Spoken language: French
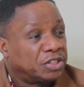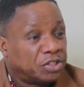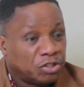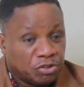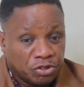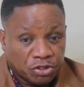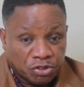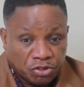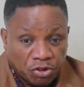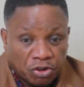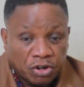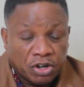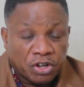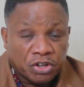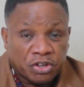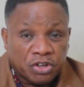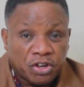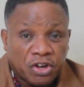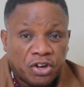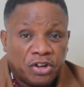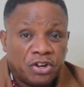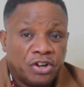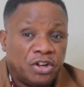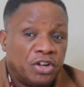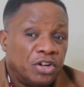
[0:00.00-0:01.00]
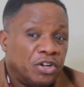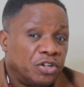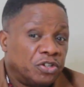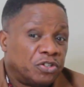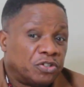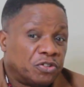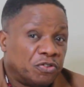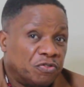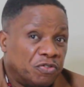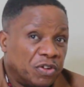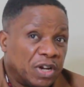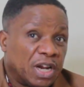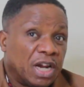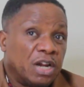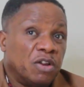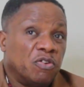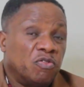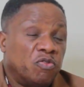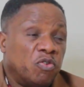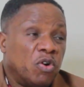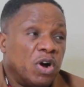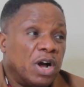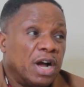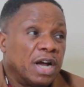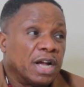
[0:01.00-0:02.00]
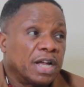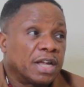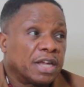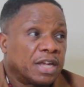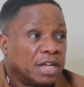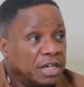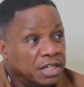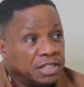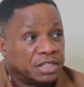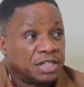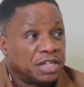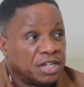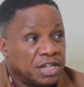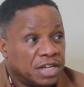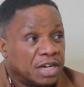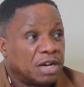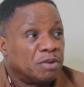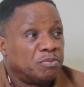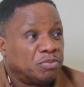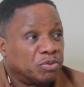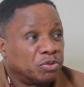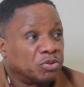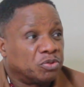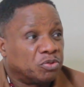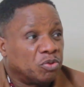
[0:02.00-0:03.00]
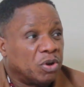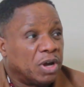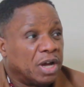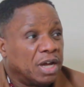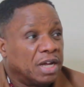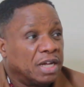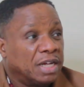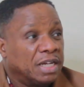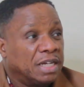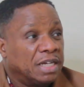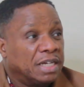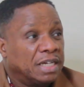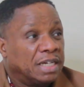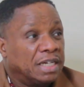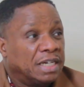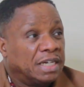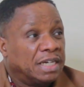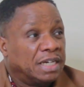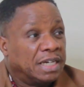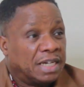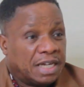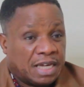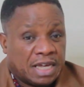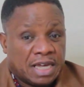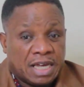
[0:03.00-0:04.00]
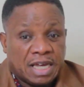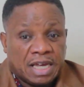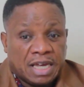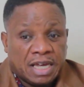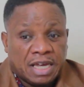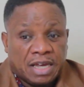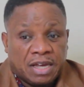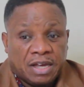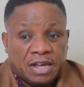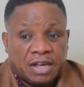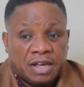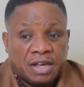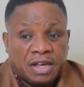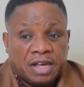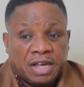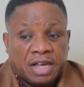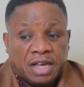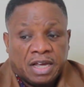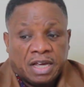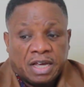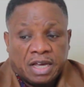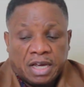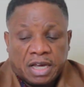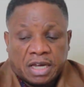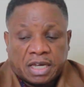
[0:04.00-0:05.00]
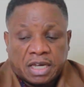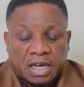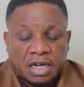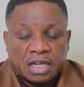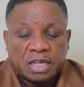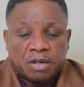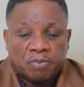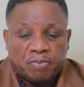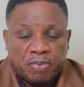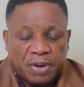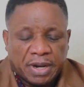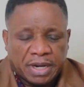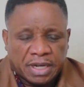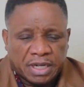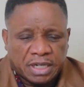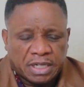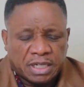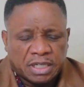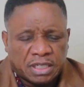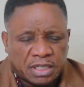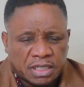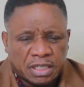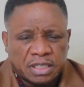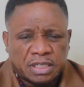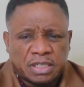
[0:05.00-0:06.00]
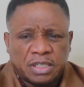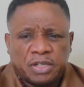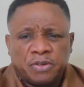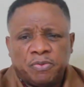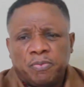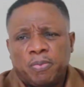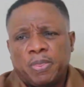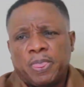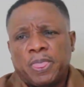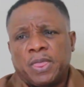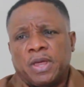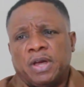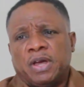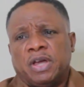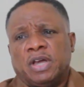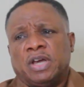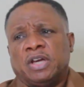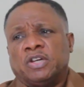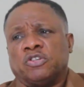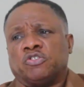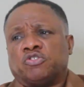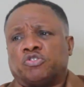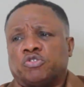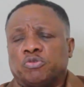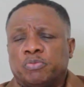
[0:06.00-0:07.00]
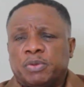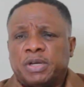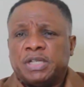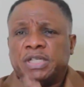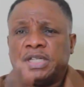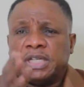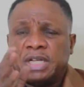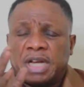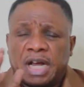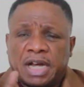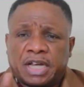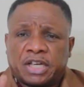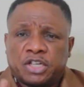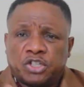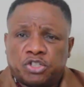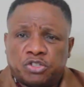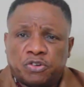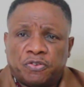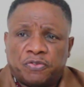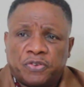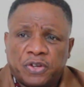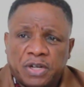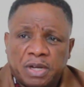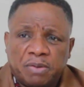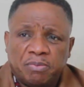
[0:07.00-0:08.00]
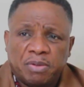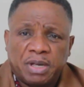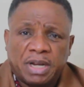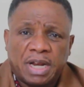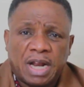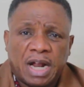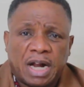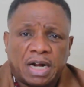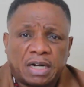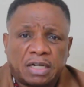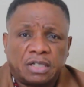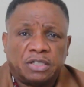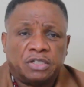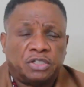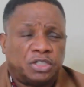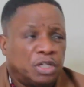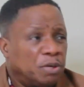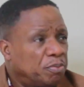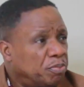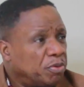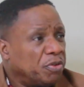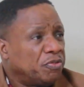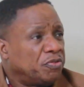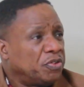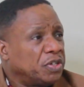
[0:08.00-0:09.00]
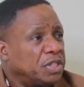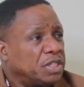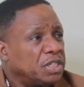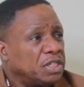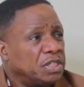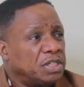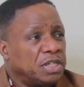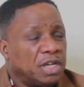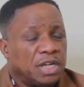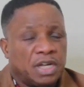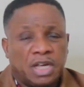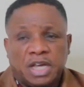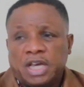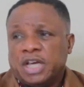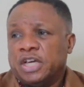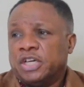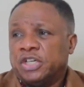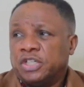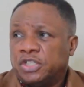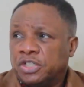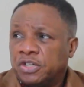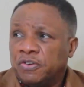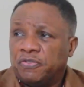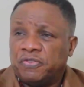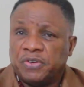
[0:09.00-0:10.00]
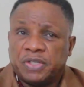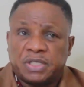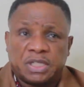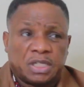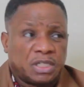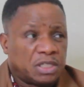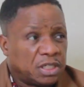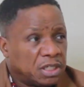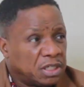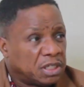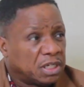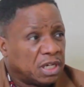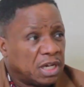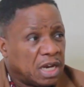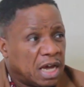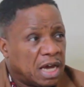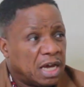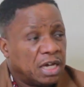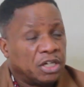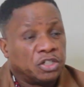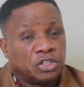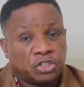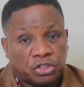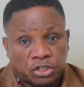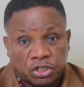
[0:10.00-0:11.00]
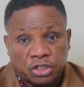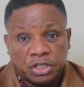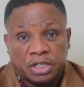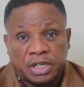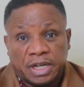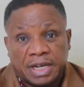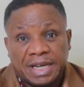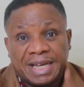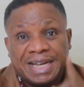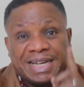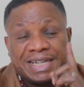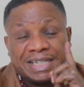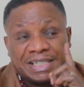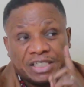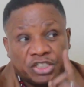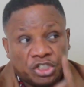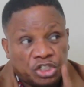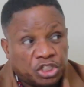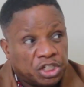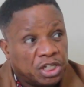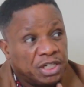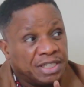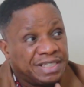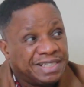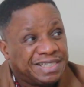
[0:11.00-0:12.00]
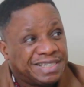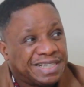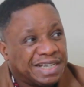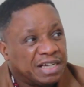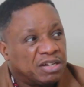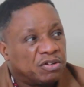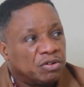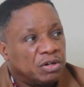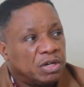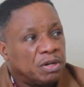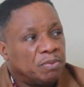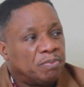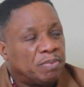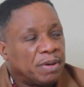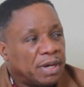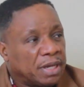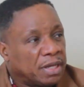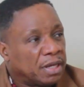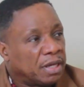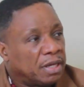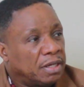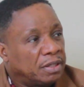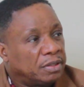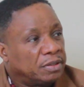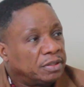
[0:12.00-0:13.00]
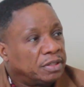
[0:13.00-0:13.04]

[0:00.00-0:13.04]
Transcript: Tu lui donnes le cœur, tu verras les voies que le Seigneur a pour toi. Et, quelque part, il dit ceci, tu me diras que je fais des miracles, j'ai prophétisé, je fais ceci, cela, je te dirai, je ne te connais pas.